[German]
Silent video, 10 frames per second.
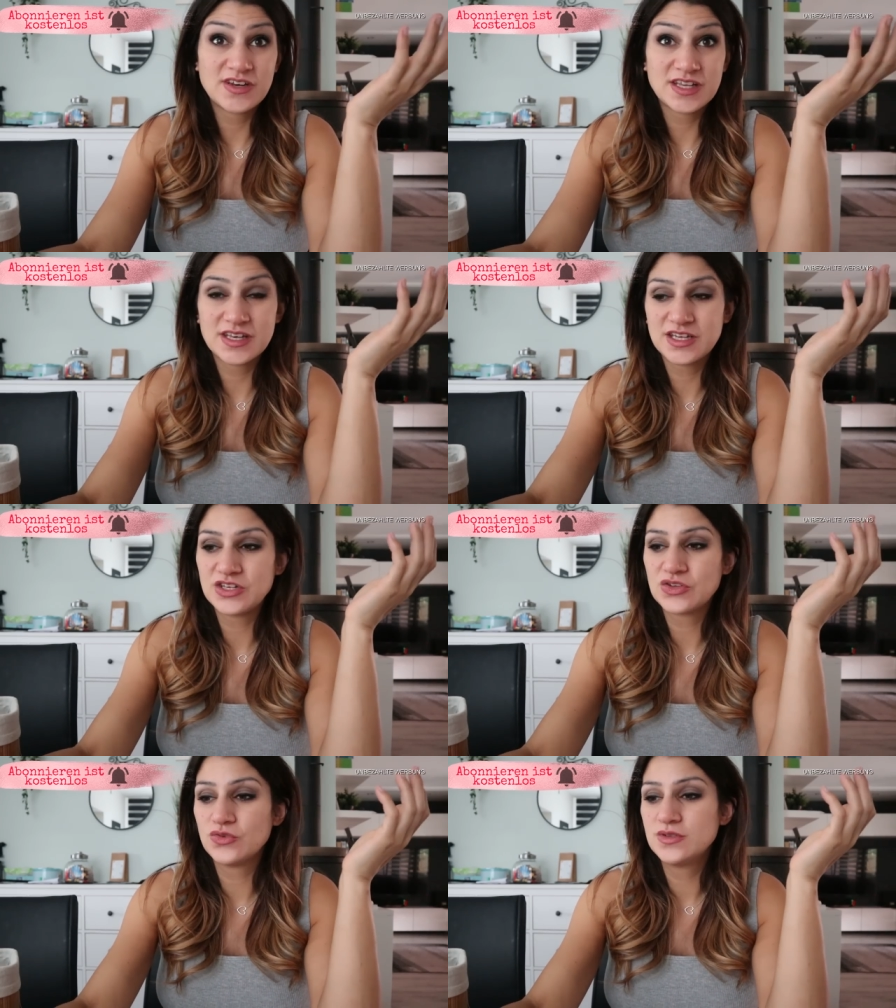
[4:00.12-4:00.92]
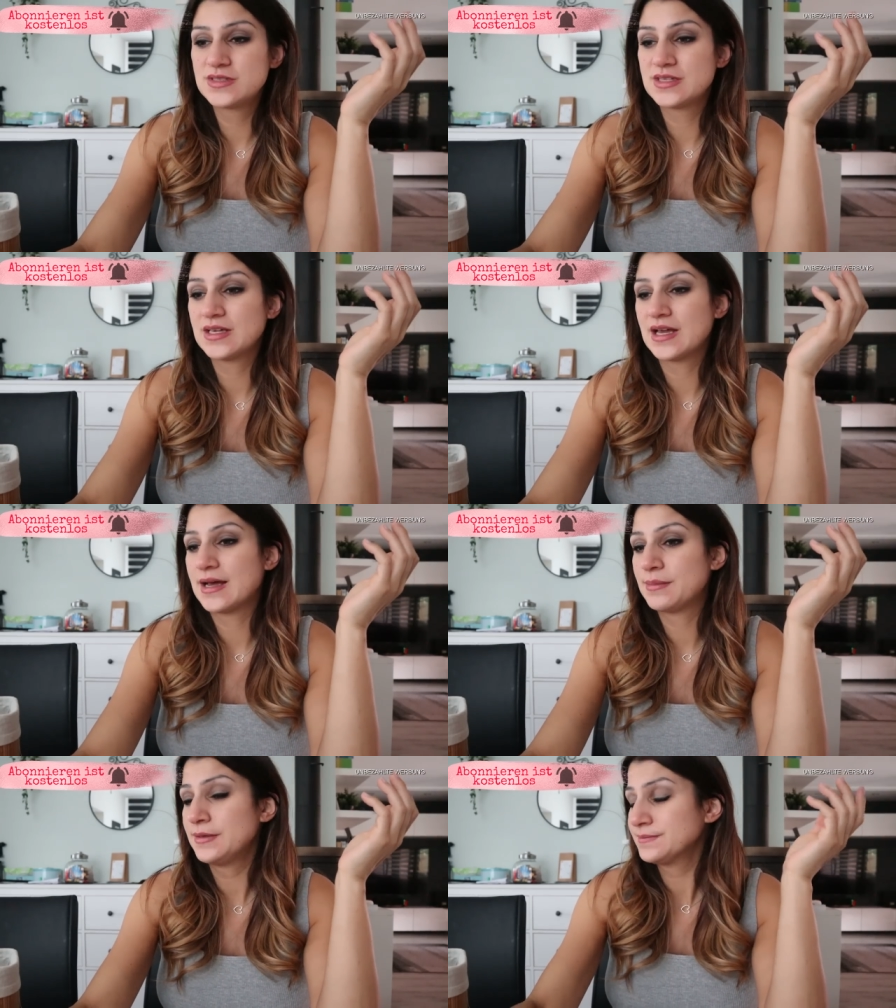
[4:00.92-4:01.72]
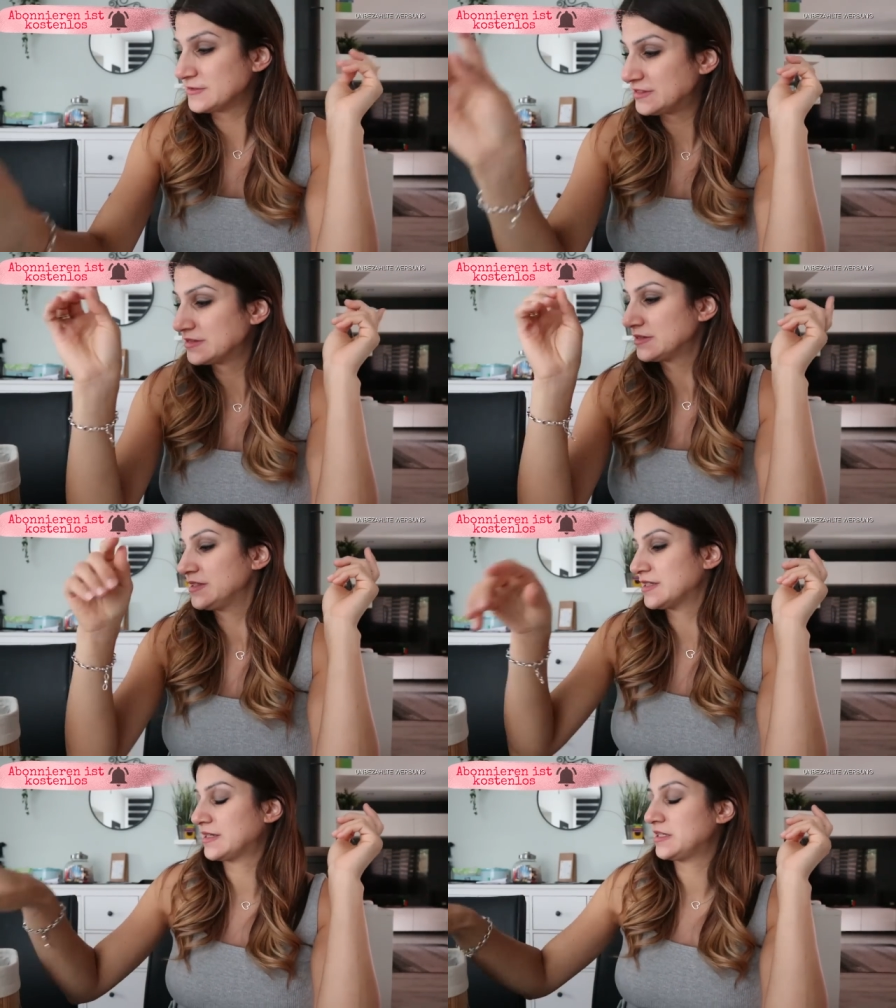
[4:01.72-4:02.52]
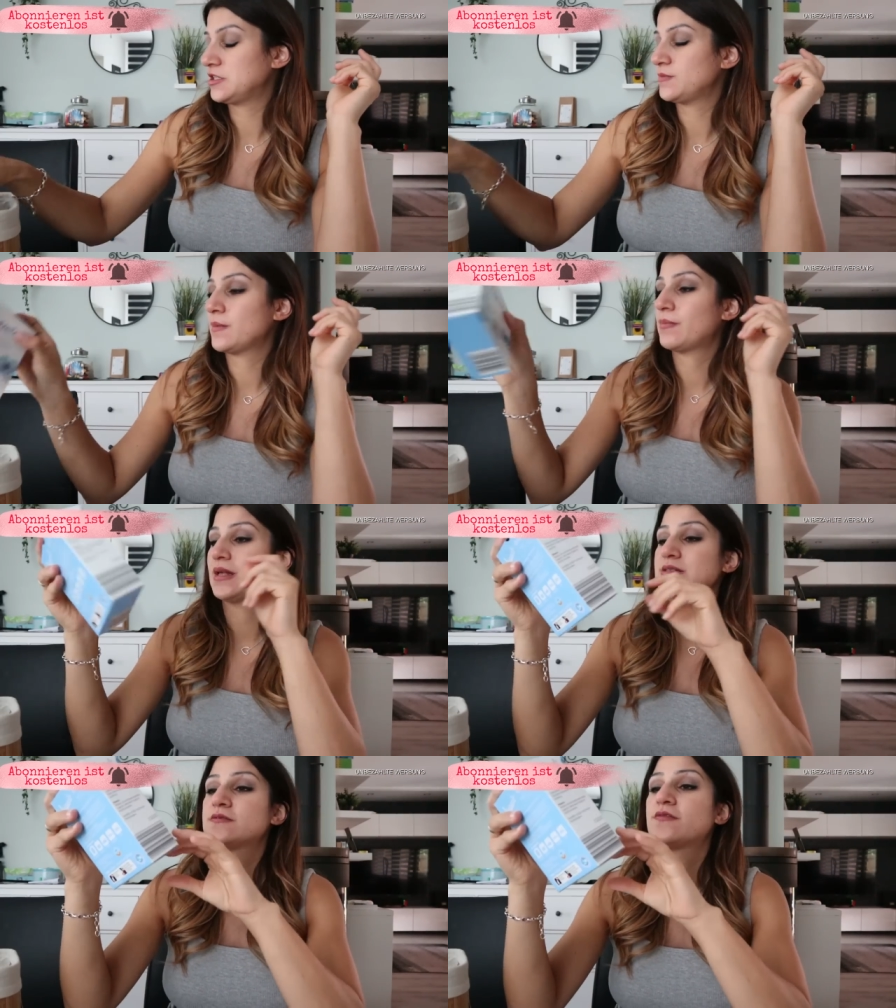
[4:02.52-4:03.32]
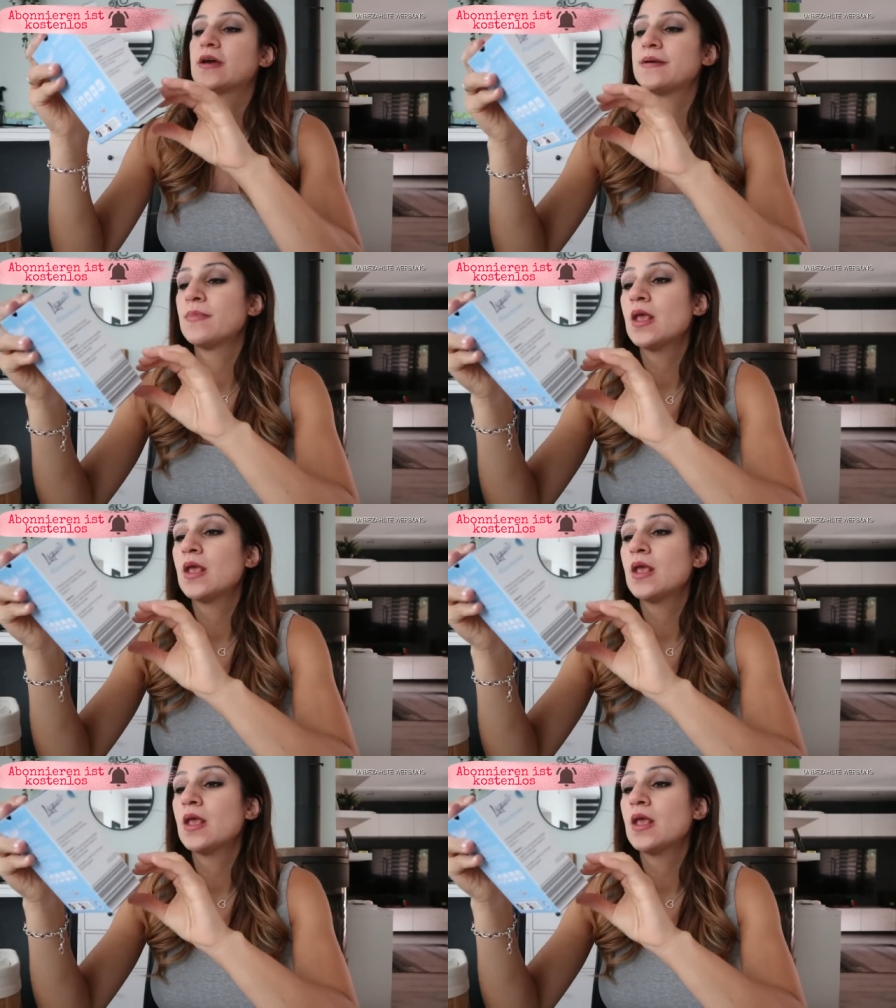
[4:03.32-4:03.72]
Finde ich richtig günstig, aber Lisa hatte nicht mehr Platz frei.